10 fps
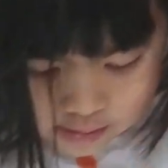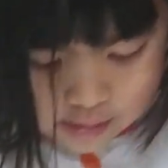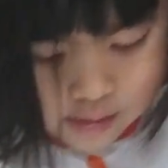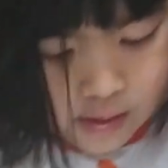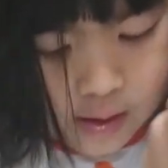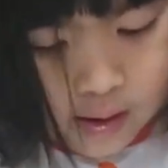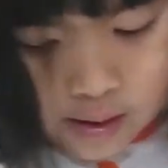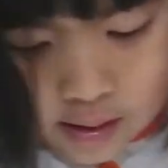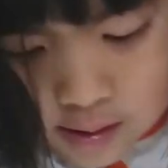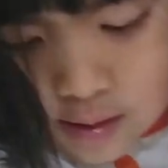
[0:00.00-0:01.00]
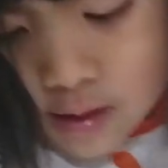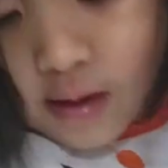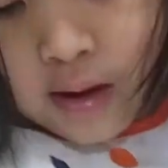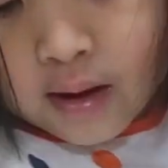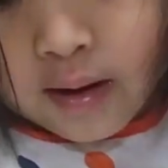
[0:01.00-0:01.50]
ngayon.
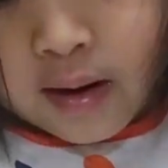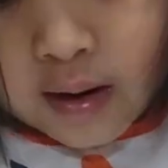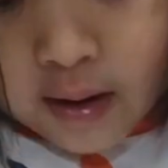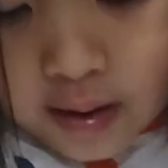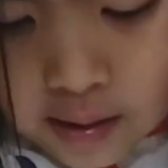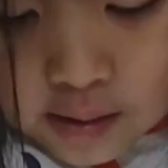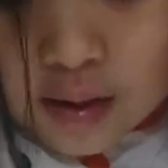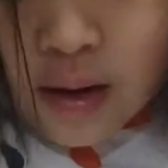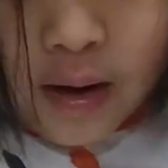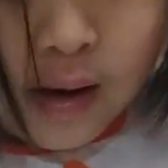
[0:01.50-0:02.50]
See, if you know, look at the